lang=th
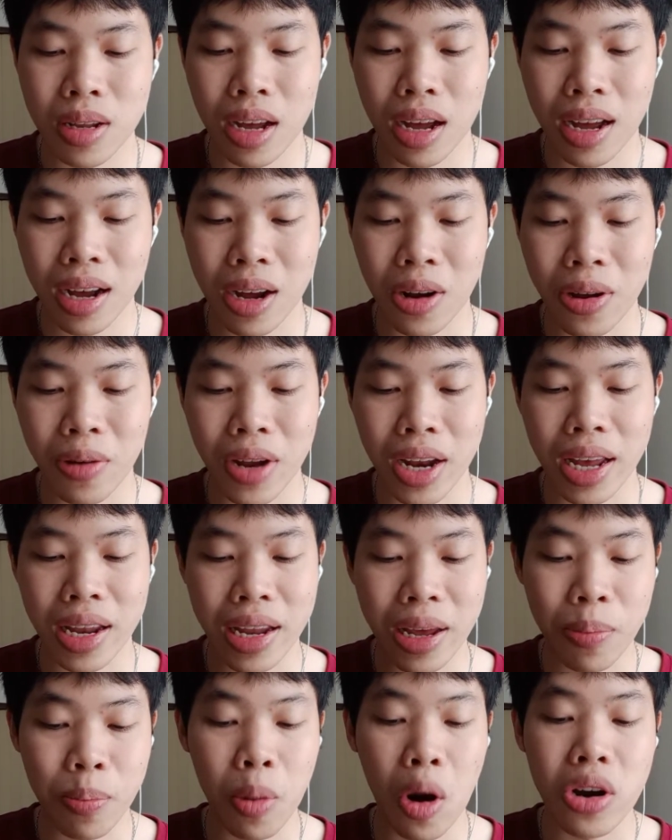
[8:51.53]
เขาเรียกว่าอะไร
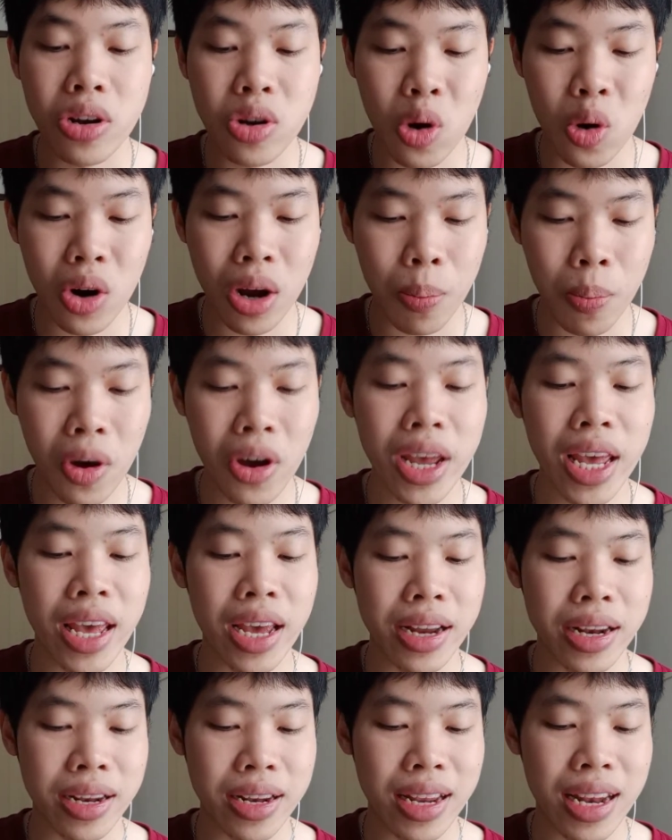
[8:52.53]
เรียนปอโทกับปอเอก
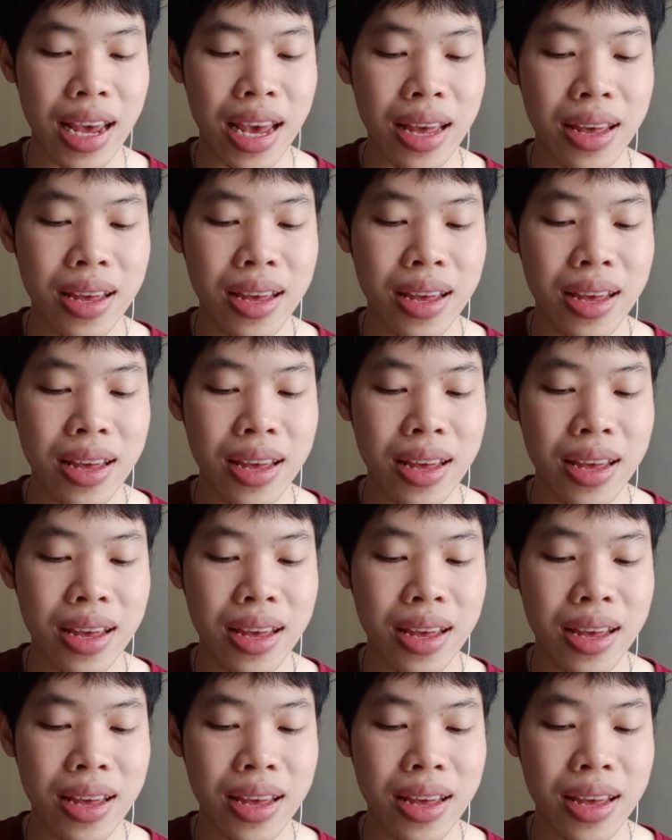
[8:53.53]
นี่แหละ